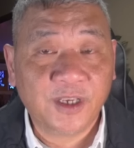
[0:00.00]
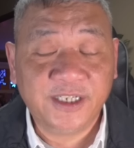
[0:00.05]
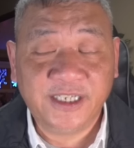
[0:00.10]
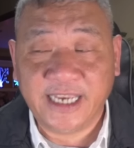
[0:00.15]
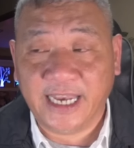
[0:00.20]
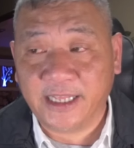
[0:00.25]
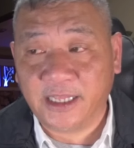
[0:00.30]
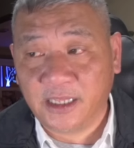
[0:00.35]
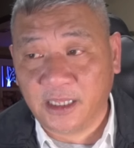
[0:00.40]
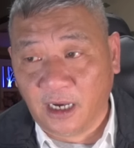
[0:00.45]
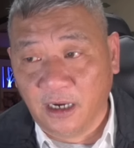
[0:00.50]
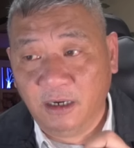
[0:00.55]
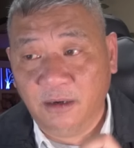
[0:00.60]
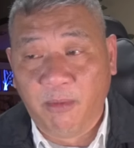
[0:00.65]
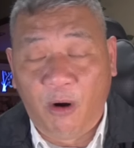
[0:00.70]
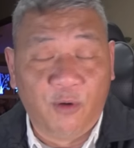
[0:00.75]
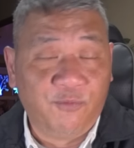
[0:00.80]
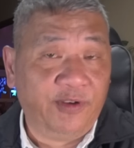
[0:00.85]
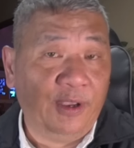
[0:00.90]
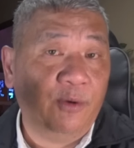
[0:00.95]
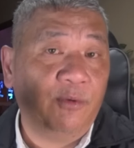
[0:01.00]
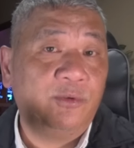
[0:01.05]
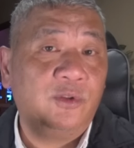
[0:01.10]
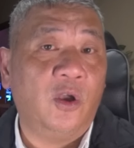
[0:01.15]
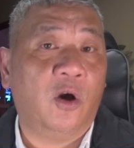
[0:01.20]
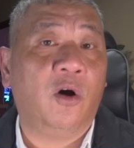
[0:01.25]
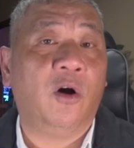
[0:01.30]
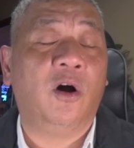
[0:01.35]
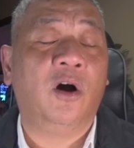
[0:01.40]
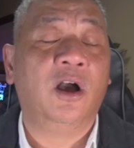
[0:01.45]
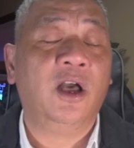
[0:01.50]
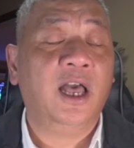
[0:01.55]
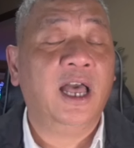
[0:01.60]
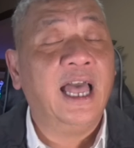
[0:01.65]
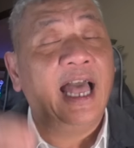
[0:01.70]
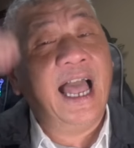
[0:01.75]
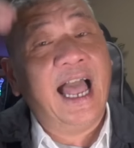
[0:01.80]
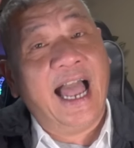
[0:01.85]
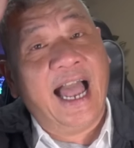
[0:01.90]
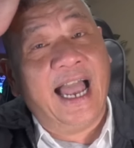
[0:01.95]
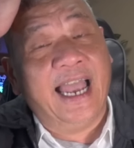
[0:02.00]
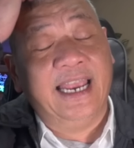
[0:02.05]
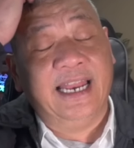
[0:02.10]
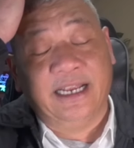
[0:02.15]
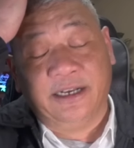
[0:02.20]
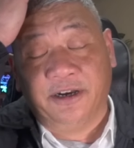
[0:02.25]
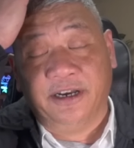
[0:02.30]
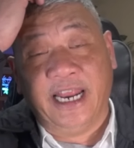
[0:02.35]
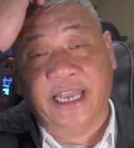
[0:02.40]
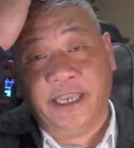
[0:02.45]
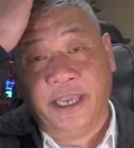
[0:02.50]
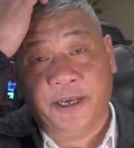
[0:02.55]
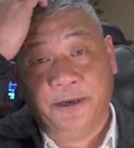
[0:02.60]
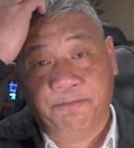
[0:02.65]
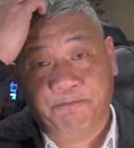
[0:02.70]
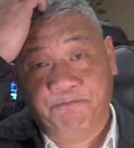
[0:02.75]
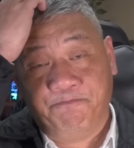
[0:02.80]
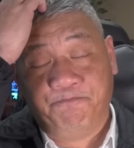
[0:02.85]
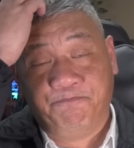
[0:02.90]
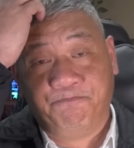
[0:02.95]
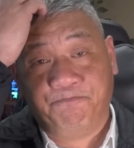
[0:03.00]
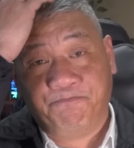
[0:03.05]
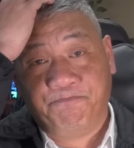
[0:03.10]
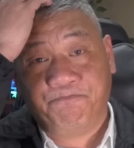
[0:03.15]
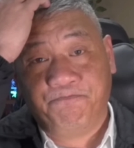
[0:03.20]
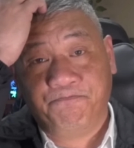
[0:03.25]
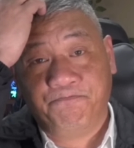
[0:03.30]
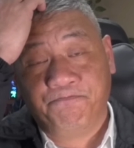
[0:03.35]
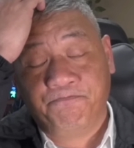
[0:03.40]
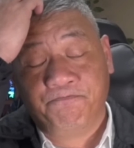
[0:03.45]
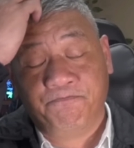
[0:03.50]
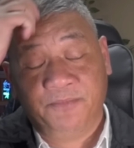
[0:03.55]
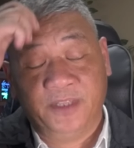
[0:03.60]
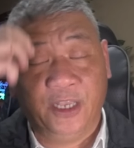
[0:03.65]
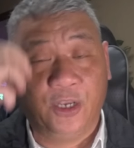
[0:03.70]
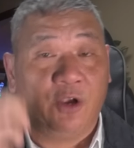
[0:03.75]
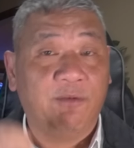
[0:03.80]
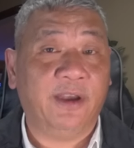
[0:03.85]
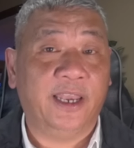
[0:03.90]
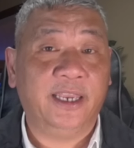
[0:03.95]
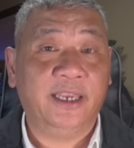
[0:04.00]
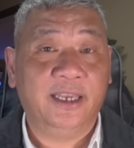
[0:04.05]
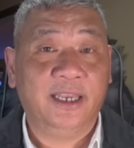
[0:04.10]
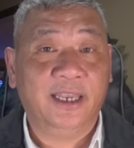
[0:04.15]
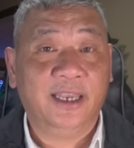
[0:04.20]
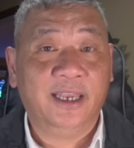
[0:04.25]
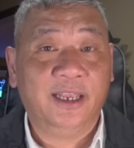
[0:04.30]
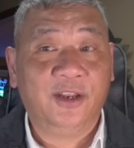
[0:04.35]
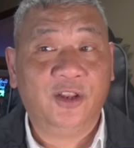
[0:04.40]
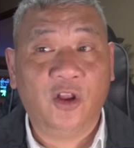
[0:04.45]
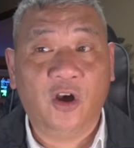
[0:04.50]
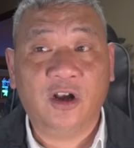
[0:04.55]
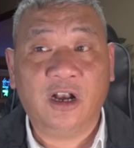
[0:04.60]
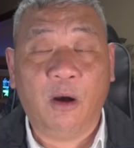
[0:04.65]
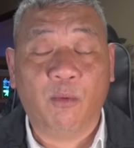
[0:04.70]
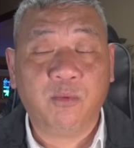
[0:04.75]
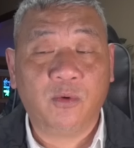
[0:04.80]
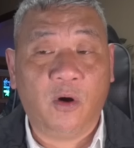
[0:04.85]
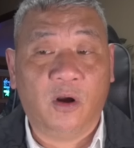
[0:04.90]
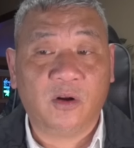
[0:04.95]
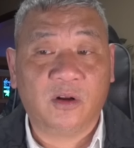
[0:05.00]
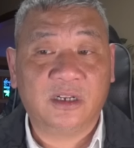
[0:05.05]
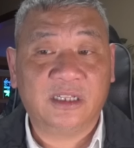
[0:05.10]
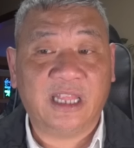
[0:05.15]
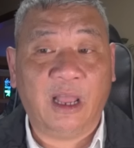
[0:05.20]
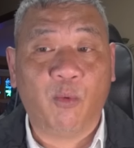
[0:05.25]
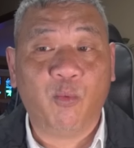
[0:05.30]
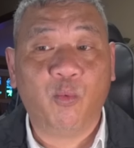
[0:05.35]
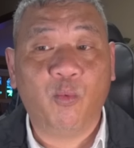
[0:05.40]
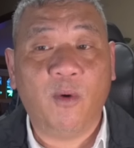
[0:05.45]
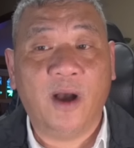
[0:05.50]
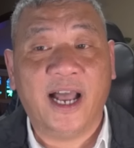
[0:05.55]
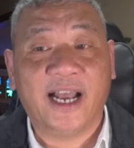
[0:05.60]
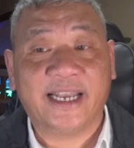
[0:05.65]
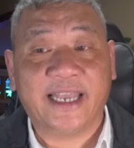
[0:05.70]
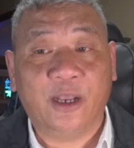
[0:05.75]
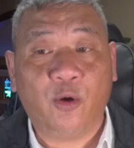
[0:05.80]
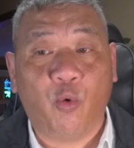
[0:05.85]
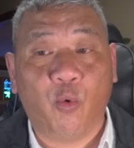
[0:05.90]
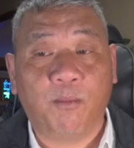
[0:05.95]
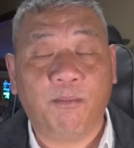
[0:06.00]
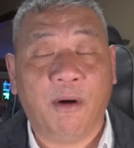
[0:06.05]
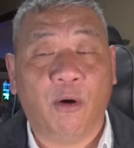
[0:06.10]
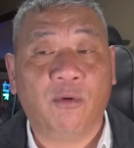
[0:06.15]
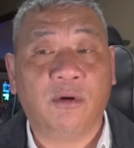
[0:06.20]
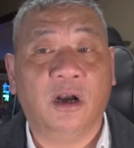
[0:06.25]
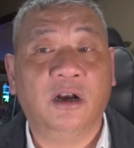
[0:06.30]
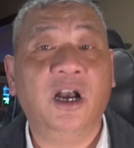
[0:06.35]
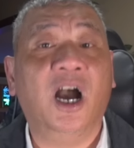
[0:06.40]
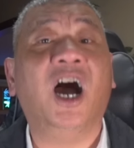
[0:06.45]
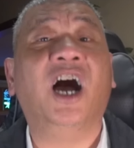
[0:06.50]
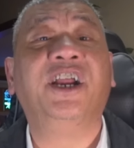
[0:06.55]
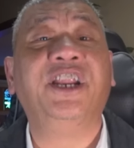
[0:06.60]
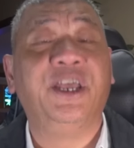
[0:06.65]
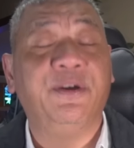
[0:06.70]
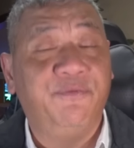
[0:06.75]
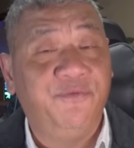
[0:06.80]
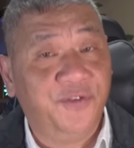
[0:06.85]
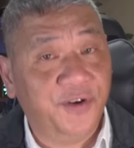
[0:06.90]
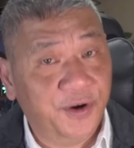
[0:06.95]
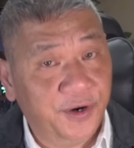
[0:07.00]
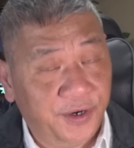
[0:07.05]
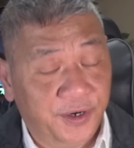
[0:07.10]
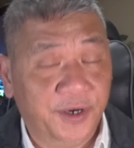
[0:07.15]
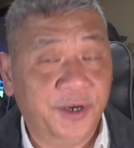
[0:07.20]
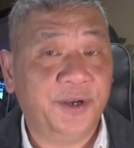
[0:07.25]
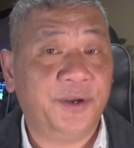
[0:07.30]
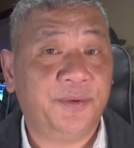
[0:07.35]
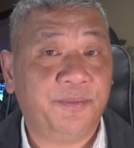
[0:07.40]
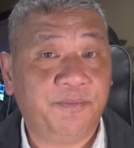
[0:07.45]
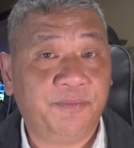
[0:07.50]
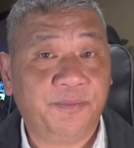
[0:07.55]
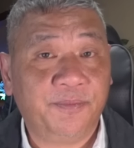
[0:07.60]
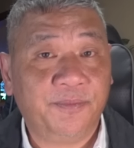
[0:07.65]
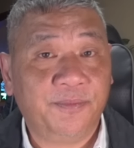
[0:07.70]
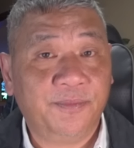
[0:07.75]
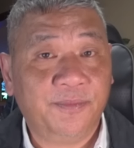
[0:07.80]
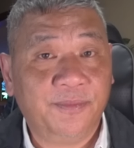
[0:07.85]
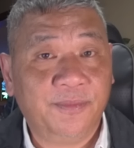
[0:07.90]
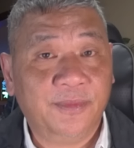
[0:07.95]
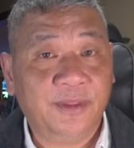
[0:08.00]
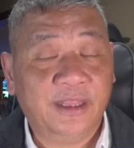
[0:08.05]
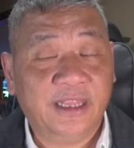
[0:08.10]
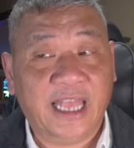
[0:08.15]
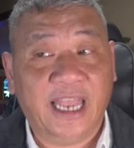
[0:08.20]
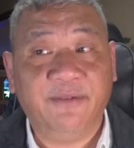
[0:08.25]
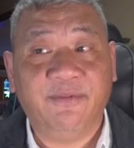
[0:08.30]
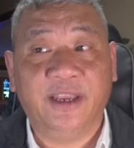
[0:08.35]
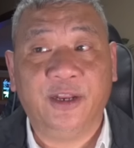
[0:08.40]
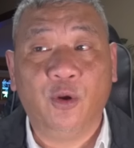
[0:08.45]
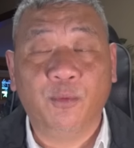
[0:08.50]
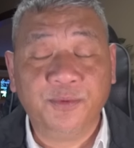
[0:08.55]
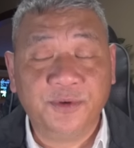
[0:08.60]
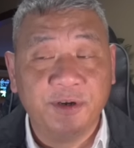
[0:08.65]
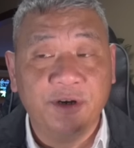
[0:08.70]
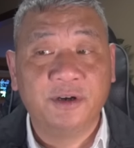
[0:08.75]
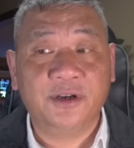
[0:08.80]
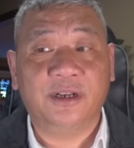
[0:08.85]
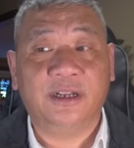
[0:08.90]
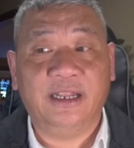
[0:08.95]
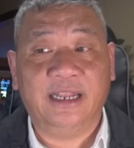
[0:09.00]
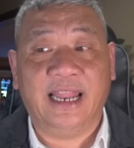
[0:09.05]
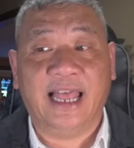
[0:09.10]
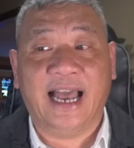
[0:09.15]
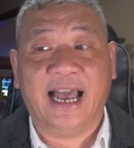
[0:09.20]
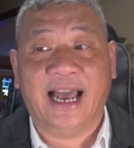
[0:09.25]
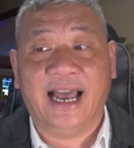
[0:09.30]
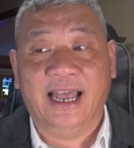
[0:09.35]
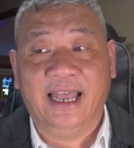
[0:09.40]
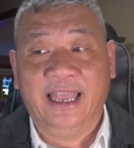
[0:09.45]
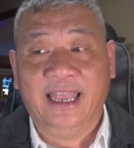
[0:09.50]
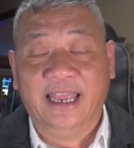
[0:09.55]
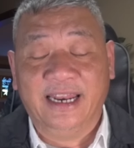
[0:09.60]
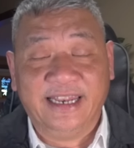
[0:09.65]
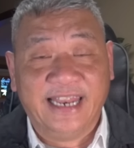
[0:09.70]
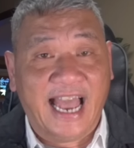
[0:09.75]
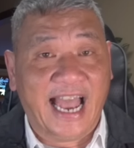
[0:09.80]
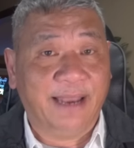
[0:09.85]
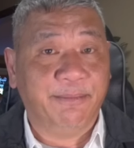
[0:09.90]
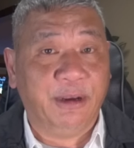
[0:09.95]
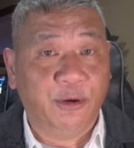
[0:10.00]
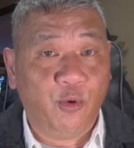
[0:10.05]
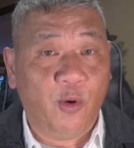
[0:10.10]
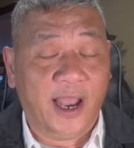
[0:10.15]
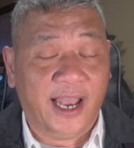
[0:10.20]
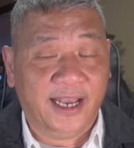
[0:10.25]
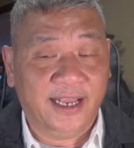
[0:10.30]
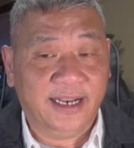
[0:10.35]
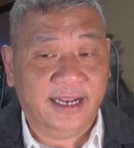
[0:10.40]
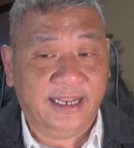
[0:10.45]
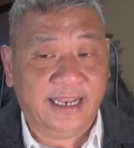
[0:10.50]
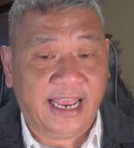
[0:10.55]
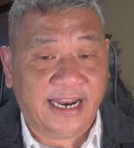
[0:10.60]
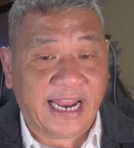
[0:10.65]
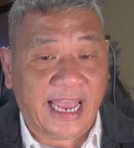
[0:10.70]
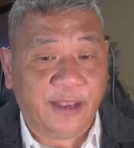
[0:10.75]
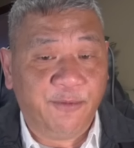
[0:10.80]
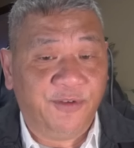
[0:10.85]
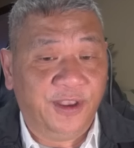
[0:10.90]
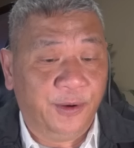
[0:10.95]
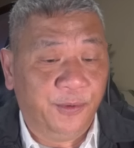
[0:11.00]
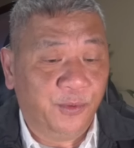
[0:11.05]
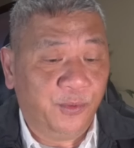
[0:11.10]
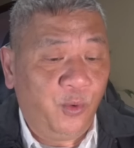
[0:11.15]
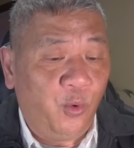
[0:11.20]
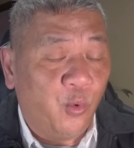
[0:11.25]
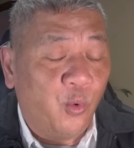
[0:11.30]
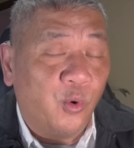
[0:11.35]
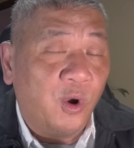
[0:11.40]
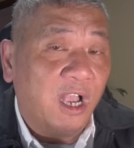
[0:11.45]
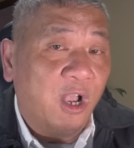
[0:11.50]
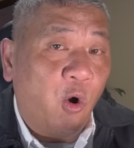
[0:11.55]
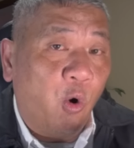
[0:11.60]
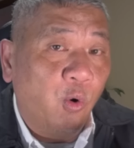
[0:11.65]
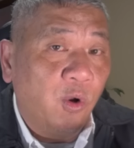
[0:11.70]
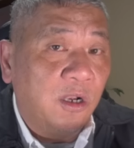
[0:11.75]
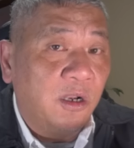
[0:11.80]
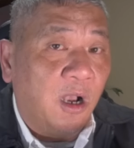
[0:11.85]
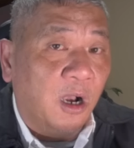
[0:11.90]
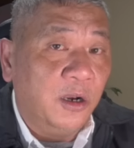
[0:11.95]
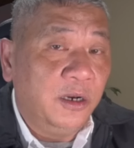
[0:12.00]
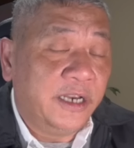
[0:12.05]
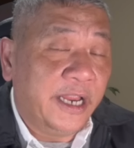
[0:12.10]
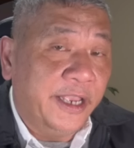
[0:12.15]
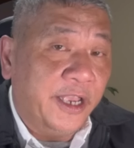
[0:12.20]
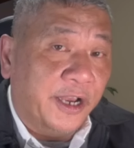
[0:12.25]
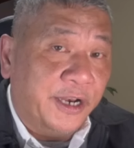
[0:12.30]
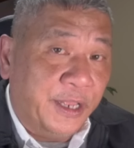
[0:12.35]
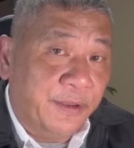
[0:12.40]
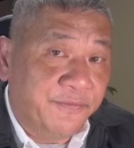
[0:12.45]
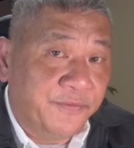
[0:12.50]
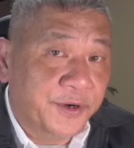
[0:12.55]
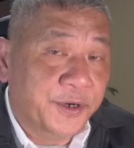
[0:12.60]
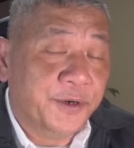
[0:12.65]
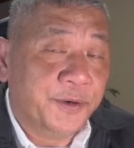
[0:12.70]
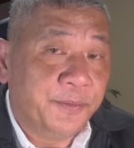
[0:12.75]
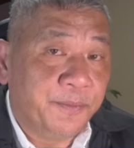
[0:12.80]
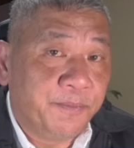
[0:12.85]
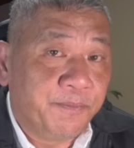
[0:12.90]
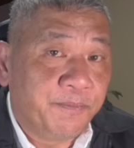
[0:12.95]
sẽ tự bỏ phiếu cho ai là người đại diện thì quý vị nó không còn thông qua cái cuộc bầu cử ở địa phương nữa thay vì lúc trước là đại biểu đoàn là đại biểu của cái khối cử tri ở địa phương